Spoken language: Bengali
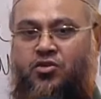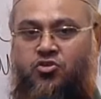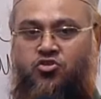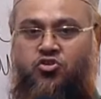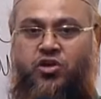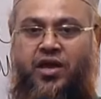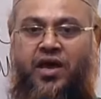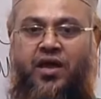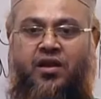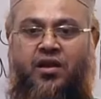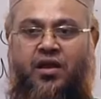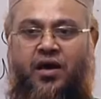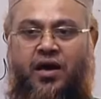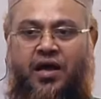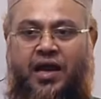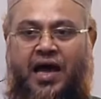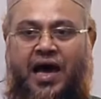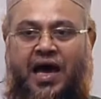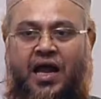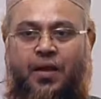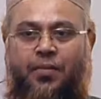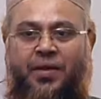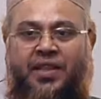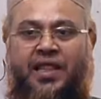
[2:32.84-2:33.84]
জেন্ডার
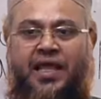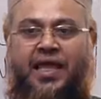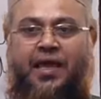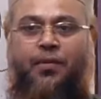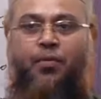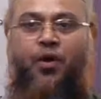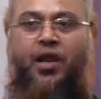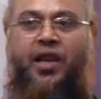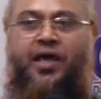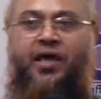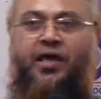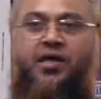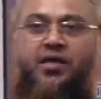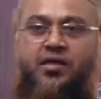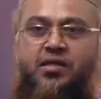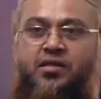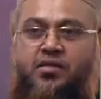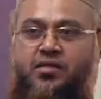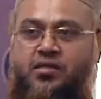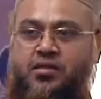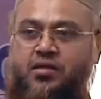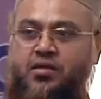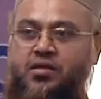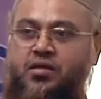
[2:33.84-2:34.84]
আরবিতে কি বলে
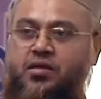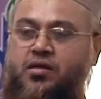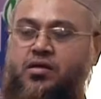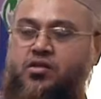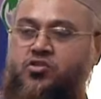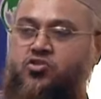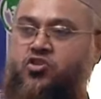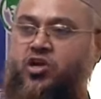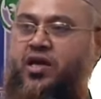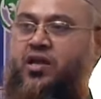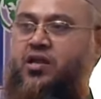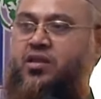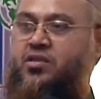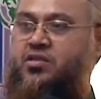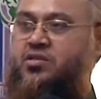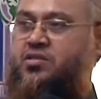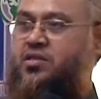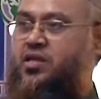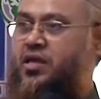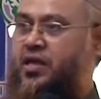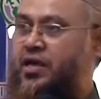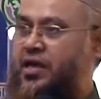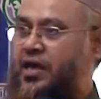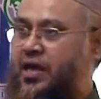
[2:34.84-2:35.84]
জিন্স
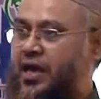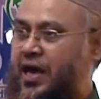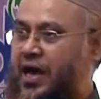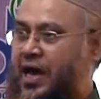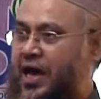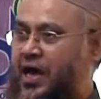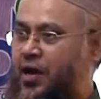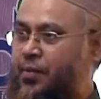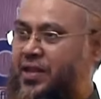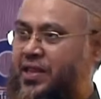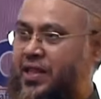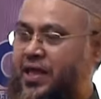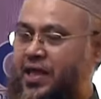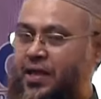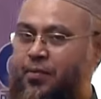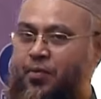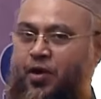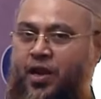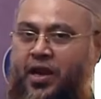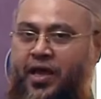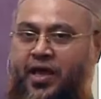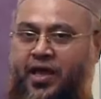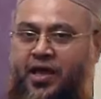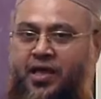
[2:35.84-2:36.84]
আরবিতে কি
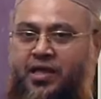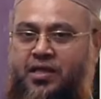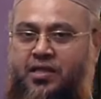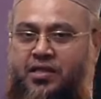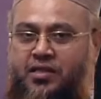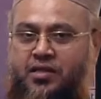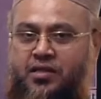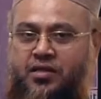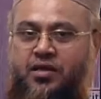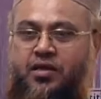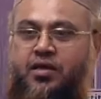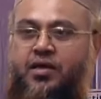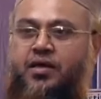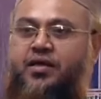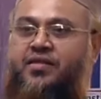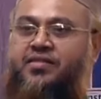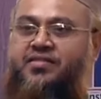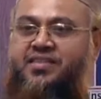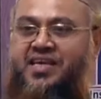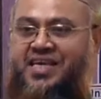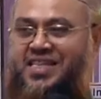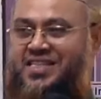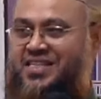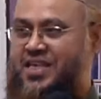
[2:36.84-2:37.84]
বলে
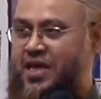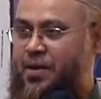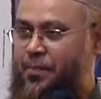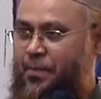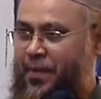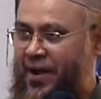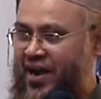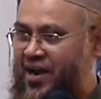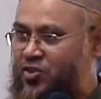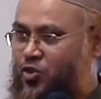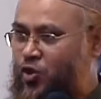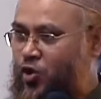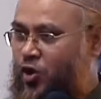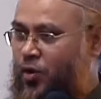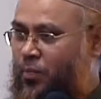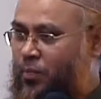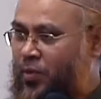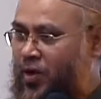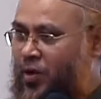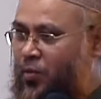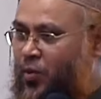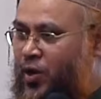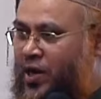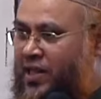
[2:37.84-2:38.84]
জিন্সের প্যান্ট তো
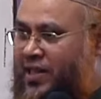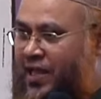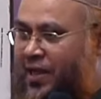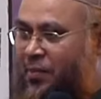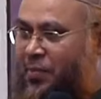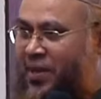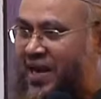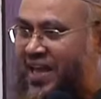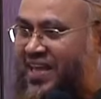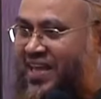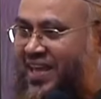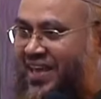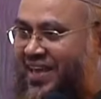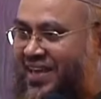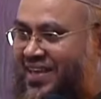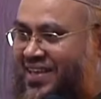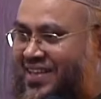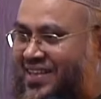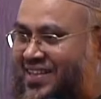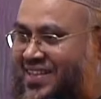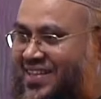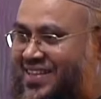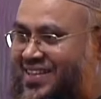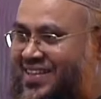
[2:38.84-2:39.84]
কমপক্ষে মনে থাকবে নাকি
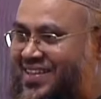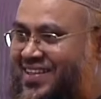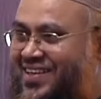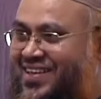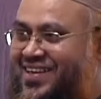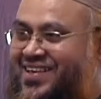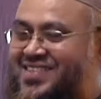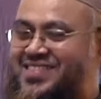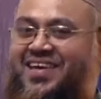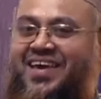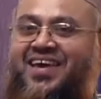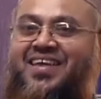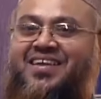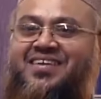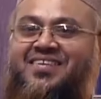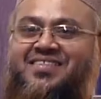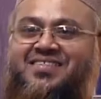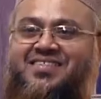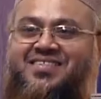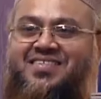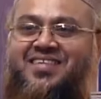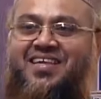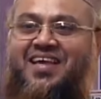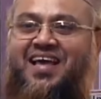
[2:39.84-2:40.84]

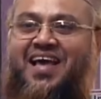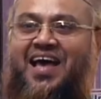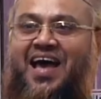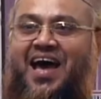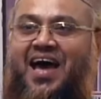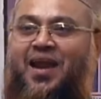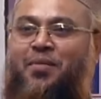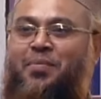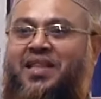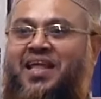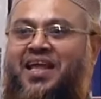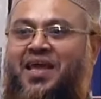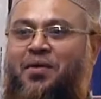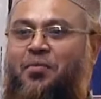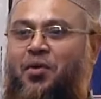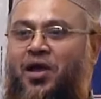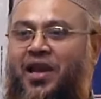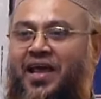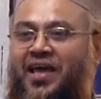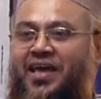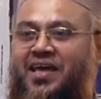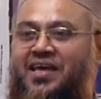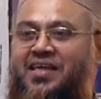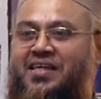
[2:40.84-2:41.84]
জিন্স আরবিতে কি
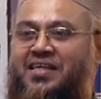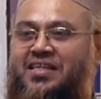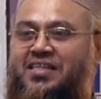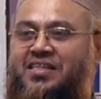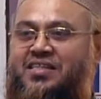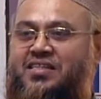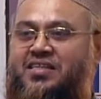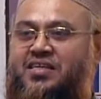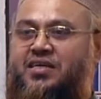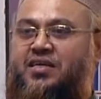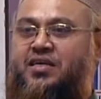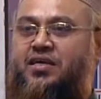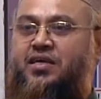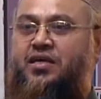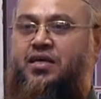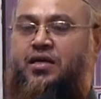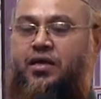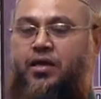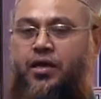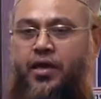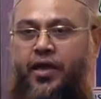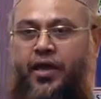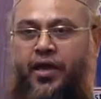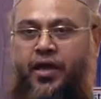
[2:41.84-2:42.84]
বলে
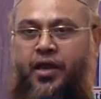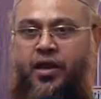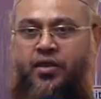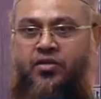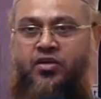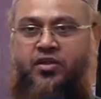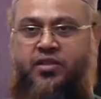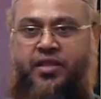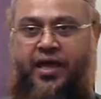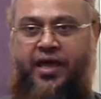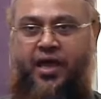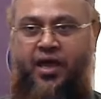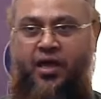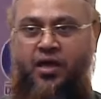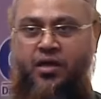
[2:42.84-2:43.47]
ইংরেজিতে